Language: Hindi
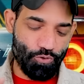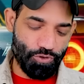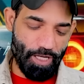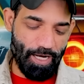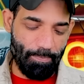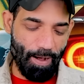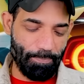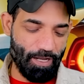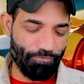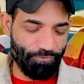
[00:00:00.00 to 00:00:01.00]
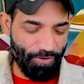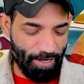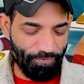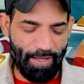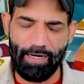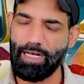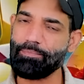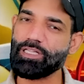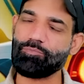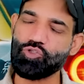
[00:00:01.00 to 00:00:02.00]
यूजर नेम आपने वेरीफाई करना
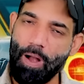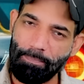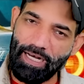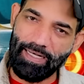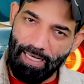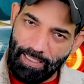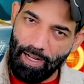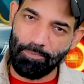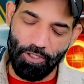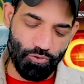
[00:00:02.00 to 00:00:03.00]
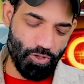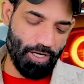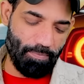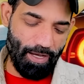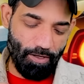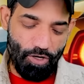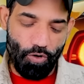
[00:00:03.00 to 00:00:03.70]
है मतलब जो आपके टेलीग्राम का यूजर नेम है